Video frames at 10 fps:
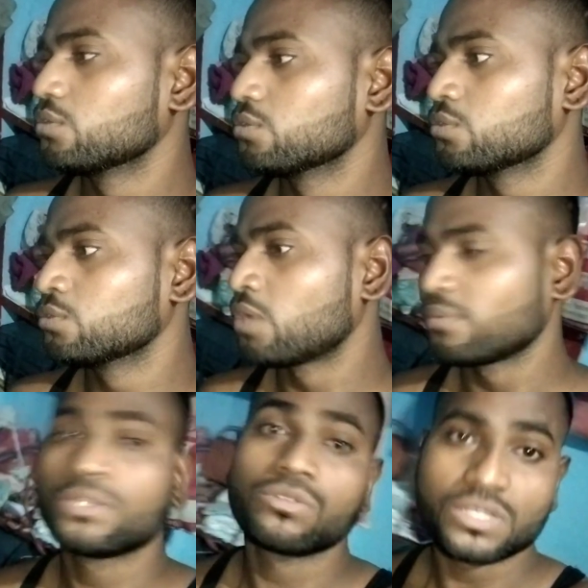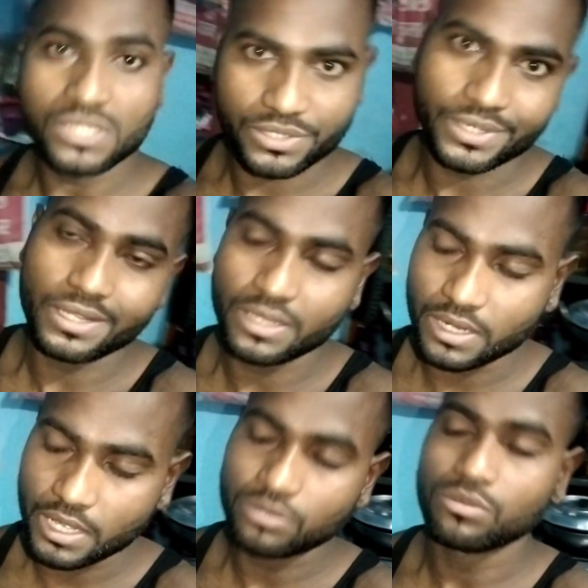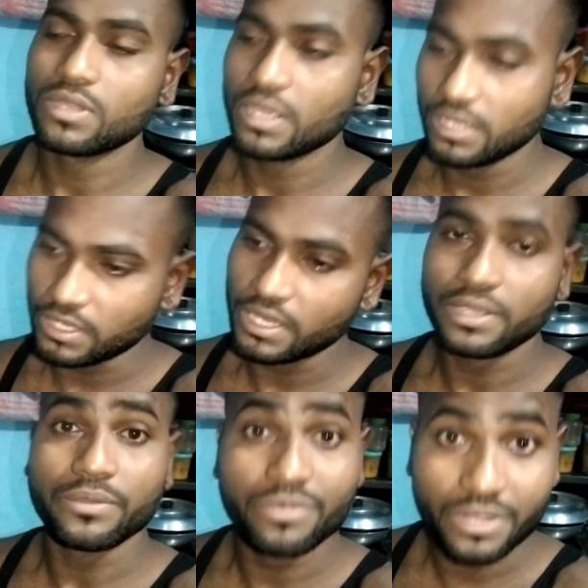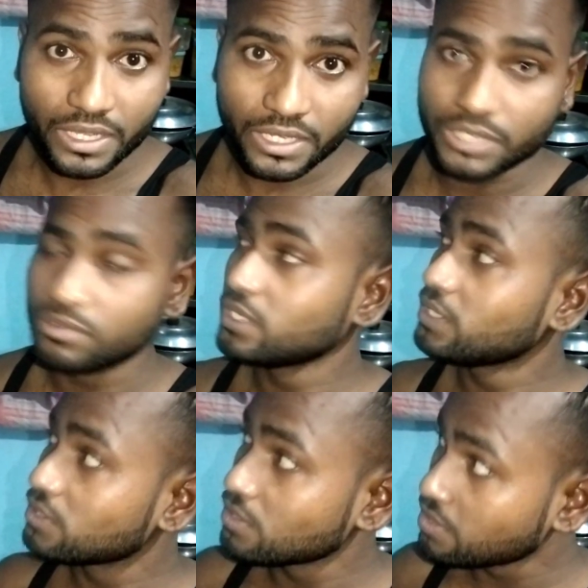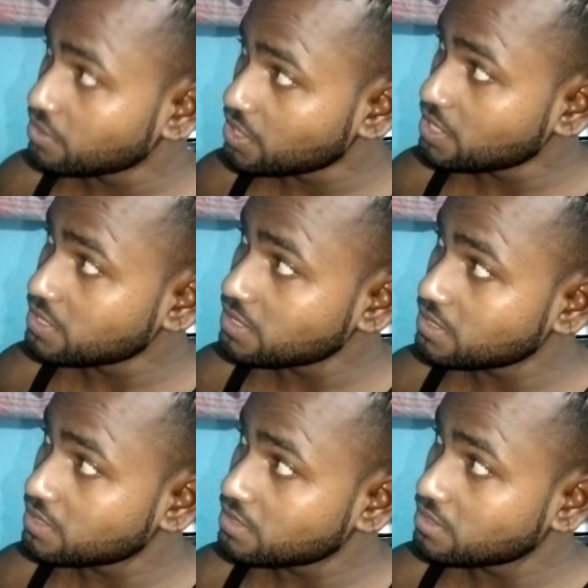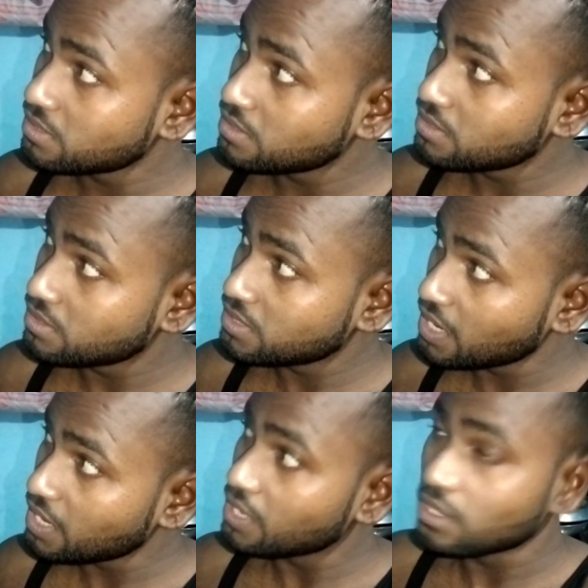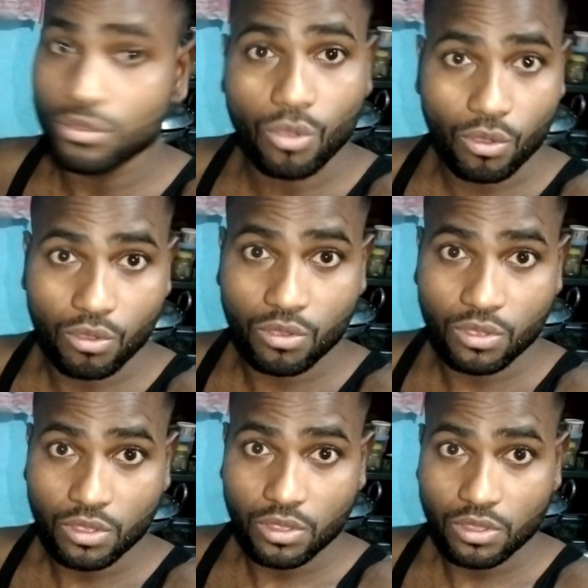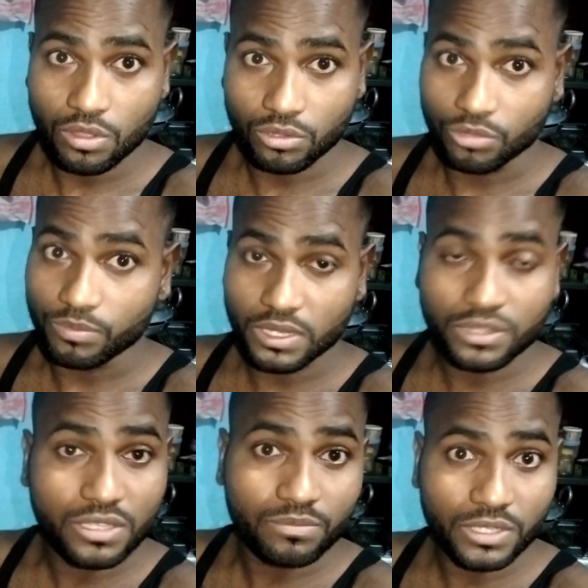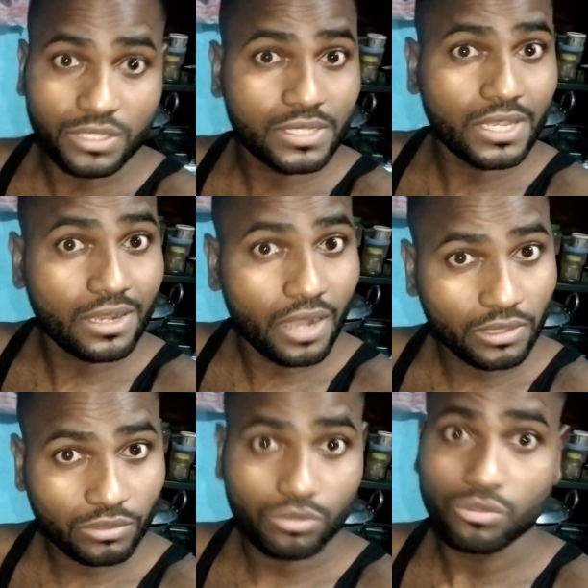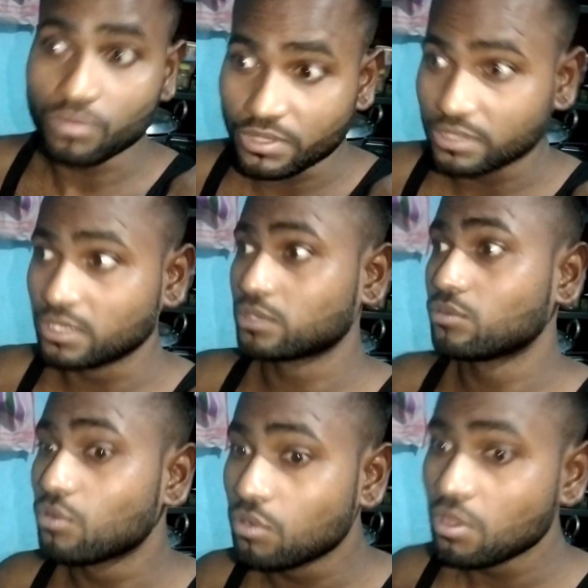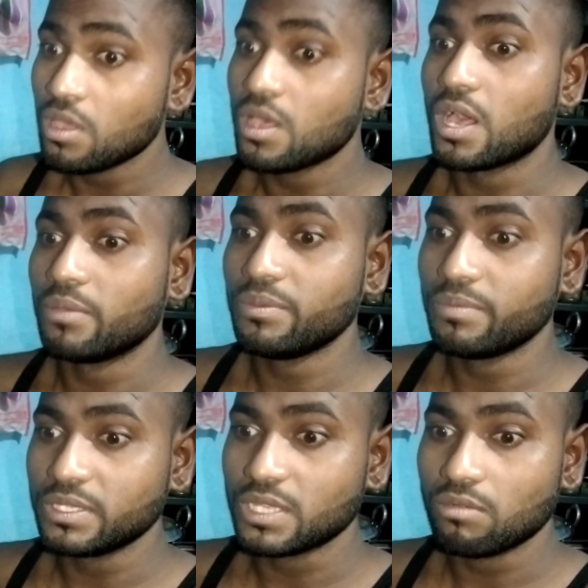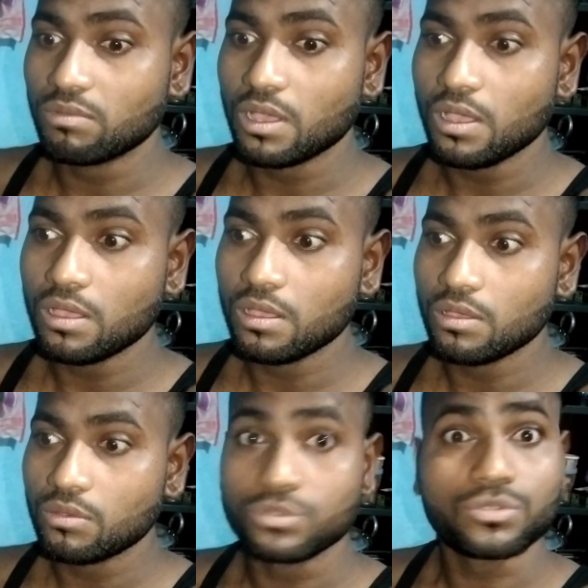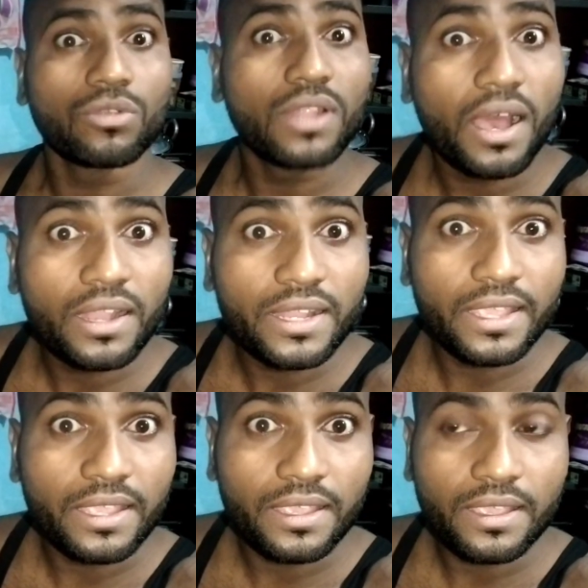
तो अभी थोड़ा सा अच्छा लग रहा है तो गई है इवनिंग ड्यूटी तीन से नौ दोपहर तीन बजे से रात को नौ बजे तक तो अभी मैं जाऊंगा उसको लाने